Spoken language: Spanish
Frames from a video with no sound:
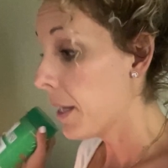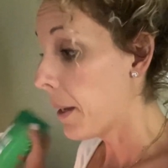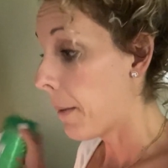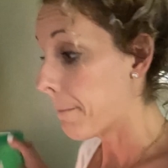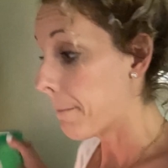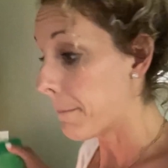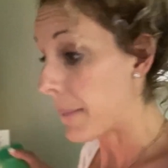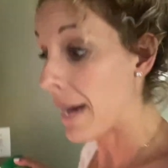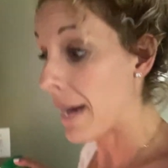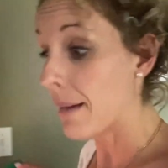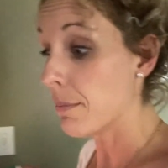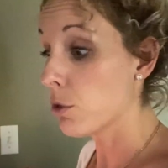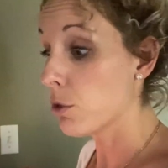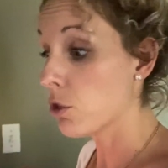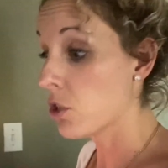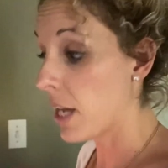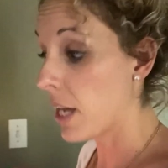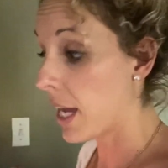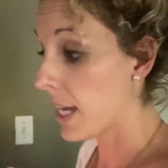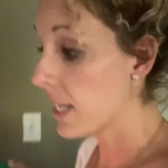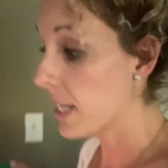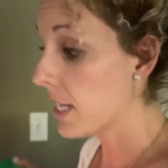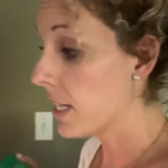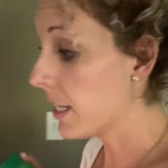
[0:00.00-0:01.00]
Vamos
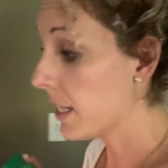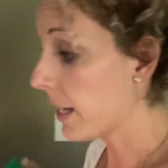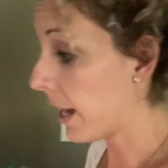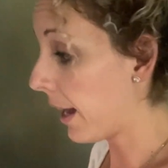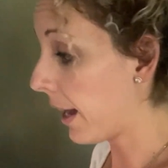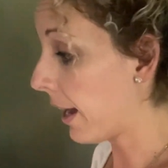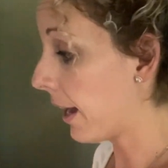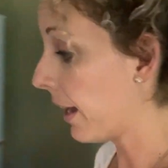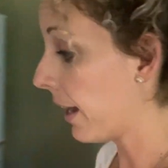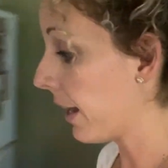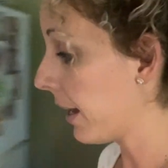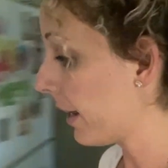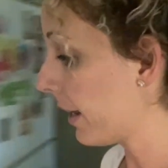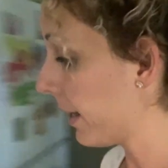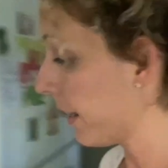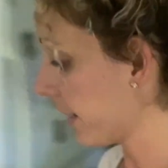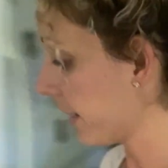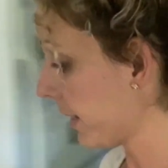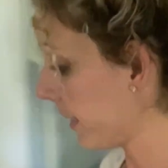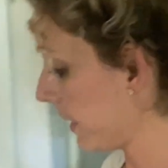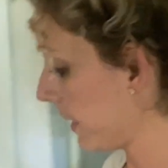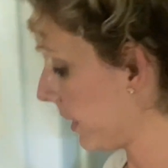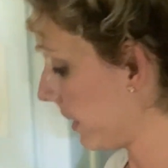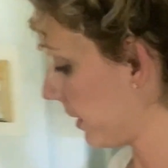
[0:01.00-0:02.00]
a ir a
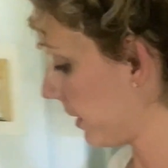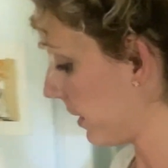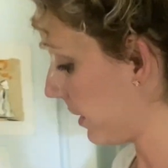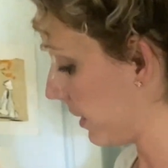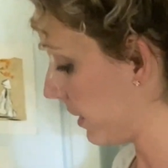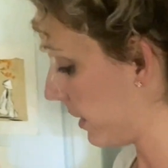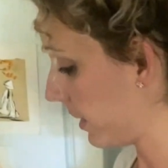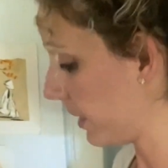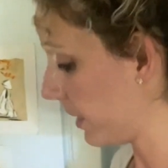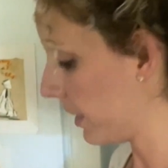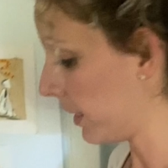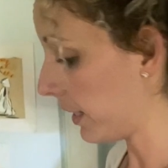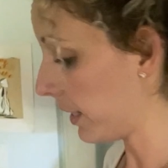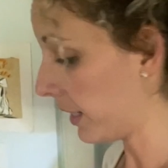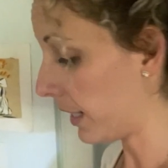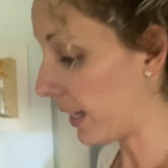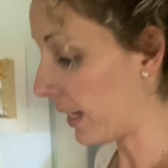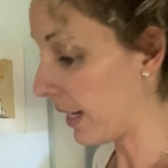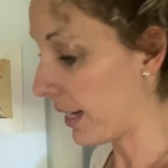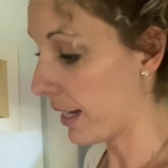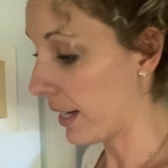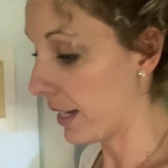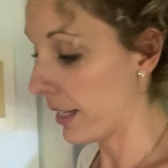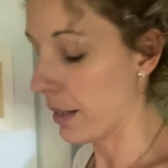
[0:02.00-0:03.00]
eh,
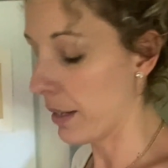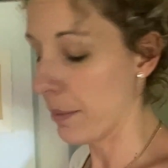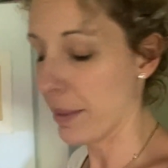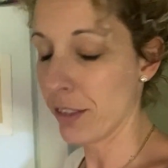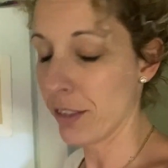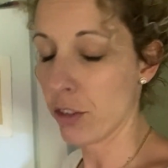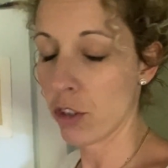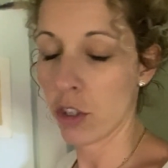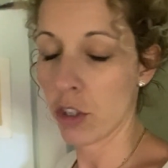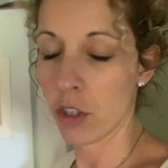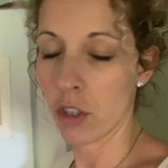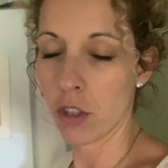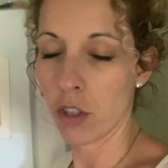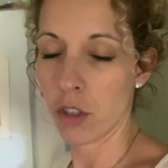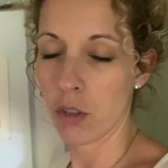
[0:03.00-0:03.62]
el evento,